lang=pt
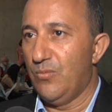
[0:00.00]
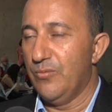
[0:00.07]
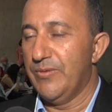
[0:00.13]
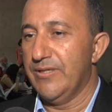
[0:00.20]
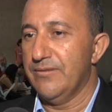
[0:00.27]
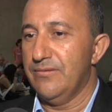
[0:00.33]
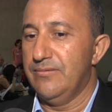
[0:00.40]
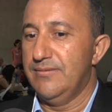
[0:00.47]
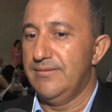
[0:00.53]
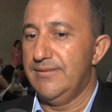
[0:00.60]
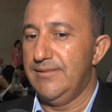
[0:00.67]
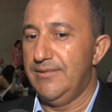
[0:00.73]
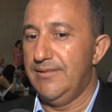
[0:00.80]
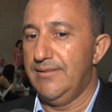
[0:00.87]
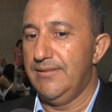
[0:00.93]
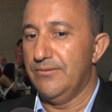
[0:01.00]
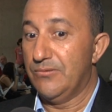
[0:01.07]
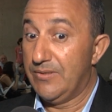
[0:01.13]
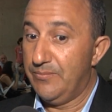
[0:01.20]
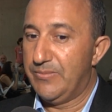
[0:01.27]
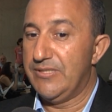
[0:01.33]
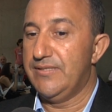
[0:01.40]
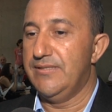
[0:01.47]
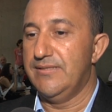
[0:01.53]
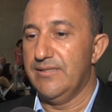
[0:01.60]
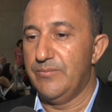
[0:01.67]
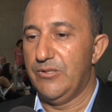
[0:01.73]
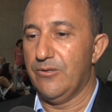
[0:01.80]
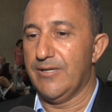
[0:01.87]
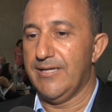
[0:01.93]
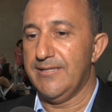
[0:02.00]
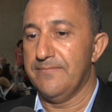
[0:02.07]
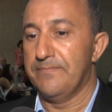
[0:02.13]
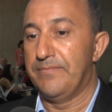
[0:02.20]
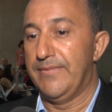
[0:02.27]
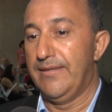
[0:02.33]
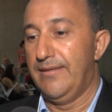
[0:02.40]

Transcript: momento e o que precisa melhorar.